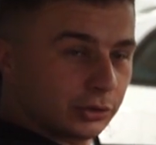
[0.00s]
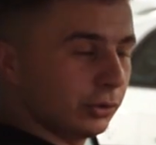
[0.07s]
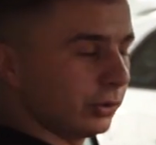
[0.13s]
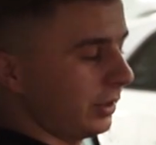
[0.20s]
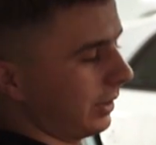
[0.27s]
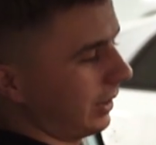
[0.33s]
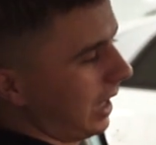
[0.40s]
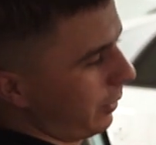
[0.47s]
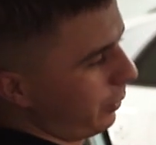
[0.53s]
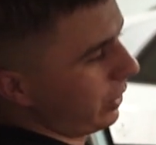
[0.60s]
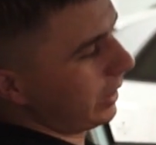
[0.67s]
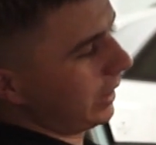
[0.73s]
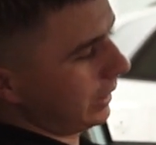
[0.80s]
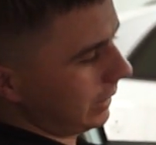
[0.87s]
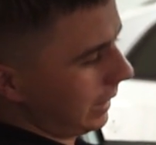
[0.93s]
что это как
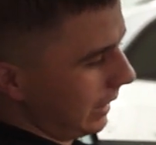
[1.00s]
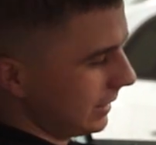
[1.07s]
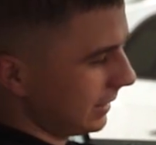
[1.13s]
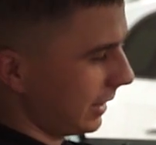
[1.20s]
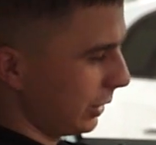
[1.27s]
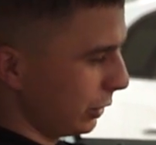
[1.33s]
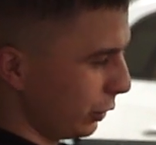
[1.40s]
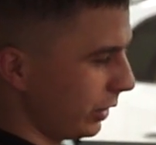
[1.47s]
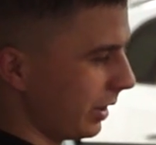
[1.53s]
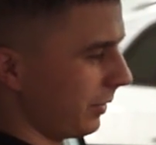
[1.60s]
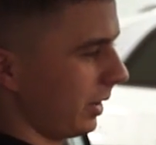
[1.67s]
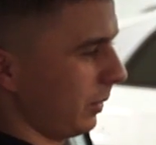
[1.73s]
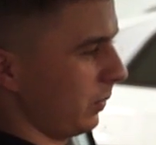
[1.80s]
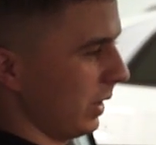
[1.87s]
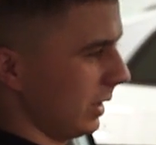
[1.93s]
бы китайская, но
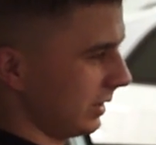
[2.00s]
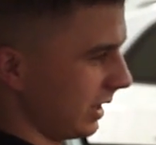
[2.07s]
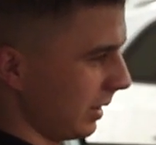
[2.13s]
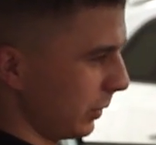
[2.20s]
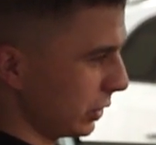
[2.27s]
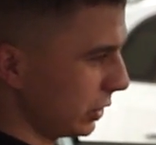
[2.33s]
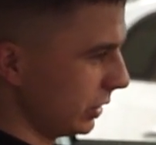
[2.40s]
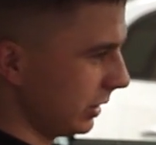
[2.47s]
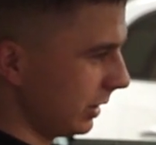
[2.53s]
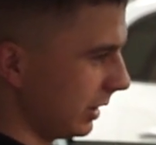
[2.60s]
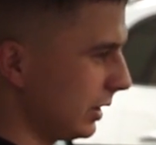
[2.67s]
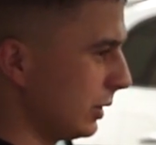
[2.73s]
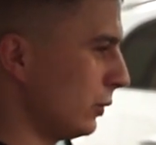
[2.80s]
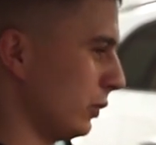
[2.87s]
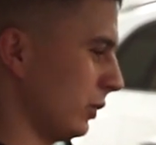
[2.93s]
европейская
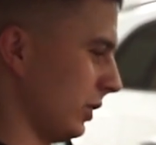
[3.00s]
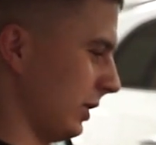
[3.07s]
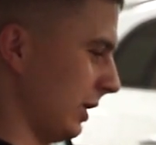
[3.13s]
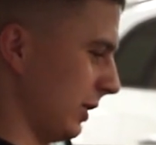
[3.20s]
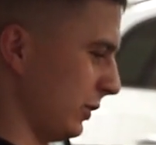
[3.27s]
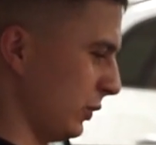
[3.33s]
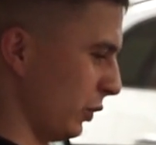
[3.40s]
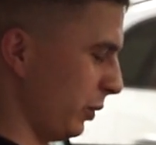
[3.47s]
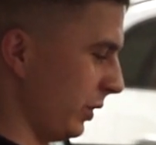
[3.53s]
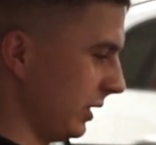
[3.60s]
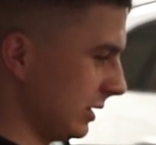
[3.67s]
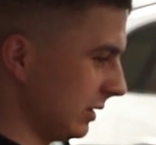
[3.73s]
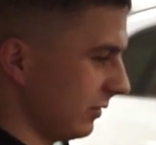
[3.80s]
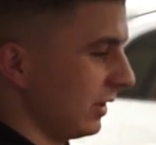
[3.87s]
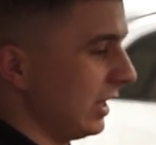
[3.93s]
машинка, не нужно ждать
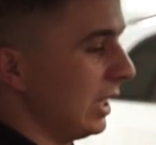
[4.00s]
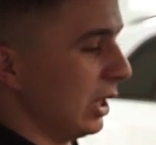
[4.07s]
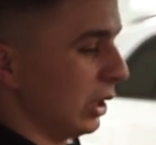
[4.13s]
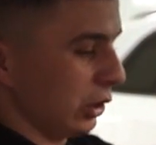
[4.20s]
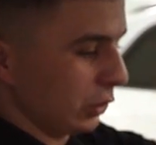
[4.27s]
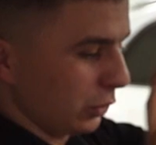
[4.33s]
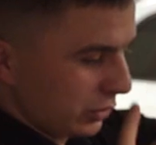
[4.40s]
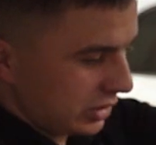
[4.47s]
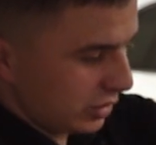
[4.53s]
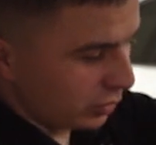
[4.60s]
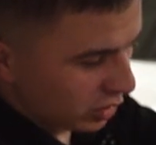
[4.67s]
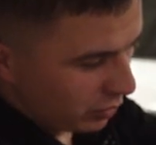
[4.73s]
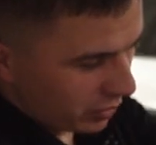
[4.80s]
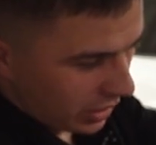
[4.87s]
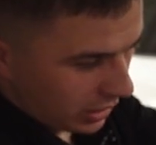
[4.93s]
сюрпризов, но
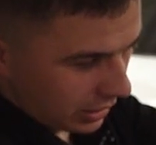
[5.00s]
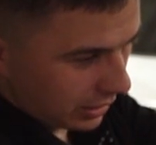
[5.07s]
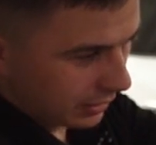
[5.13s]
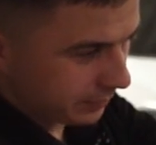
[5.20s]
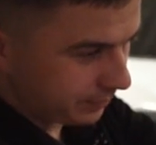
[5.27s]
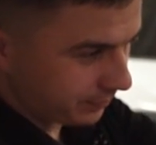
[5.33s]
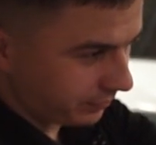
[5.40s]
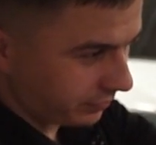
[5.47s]
тем не менее